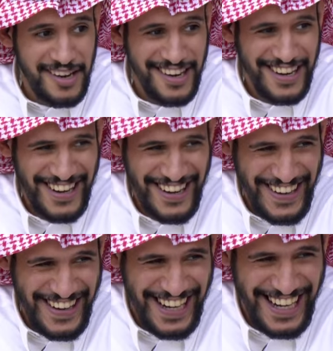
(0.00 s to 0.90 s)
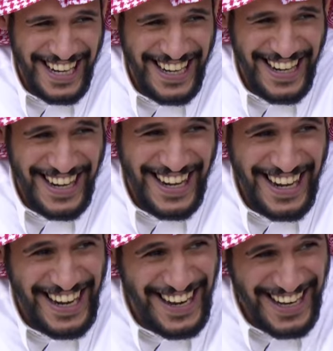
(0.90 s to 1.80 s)
لا لا منتهي
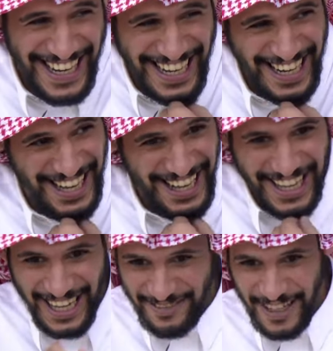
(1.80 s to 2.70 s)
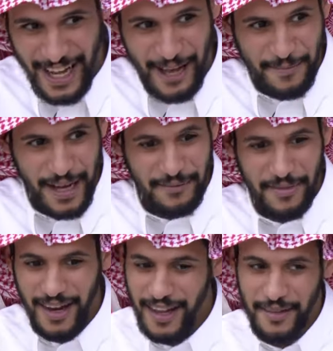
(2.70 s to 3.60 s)
عبد الله عبي عبد
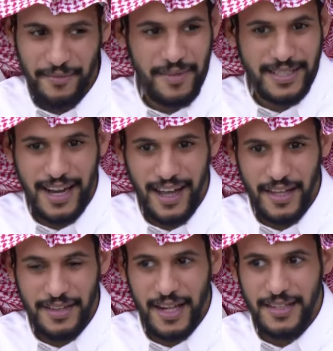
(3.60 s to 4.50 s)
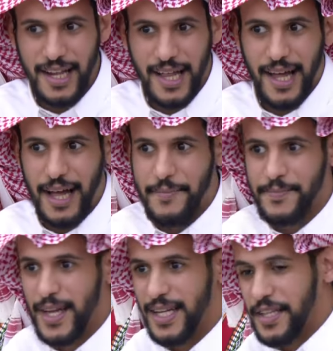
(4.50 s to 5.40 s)
الله بس الان تلقى
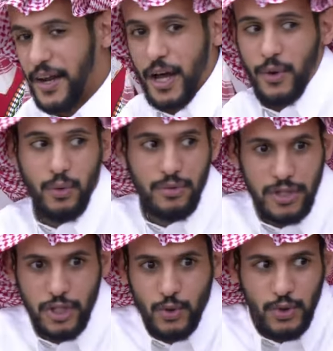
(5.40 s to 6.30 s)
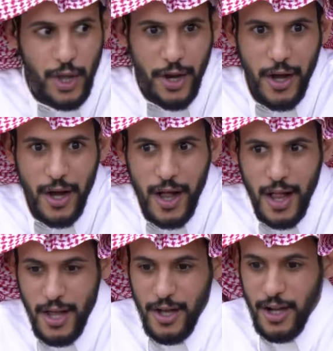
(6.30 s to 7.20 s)
ترى كانوا يعيشون ترى
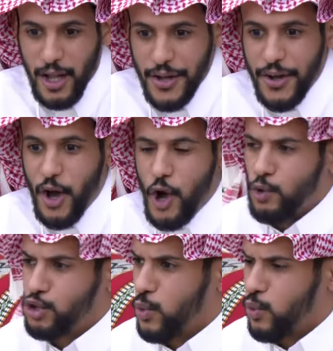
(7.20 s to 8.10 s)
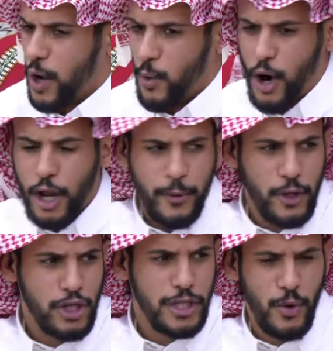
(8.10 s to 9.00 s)
في القناه وجوها وعالم
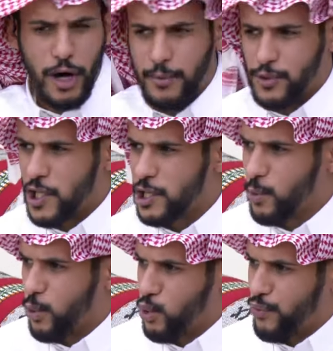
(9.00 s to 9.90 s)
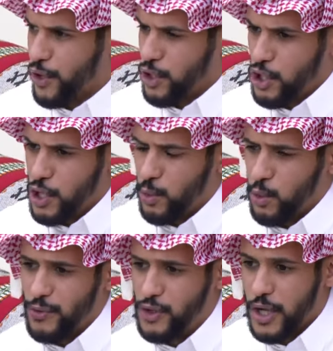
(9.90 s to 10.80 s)
رايحين وعالم جايين وضيوف رايحين
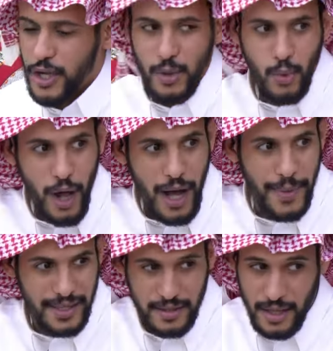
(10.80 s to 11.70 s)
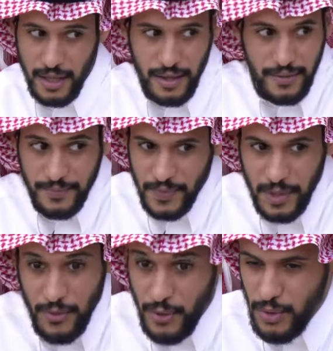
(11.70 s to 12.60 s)
وضيوف جايين والحماسات ترى
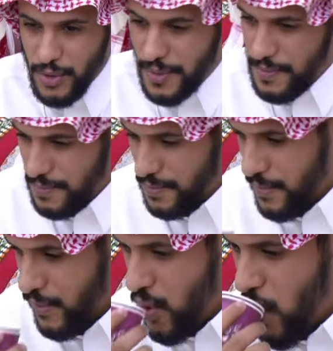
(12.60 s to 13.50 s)
بيفقدونه طيب اي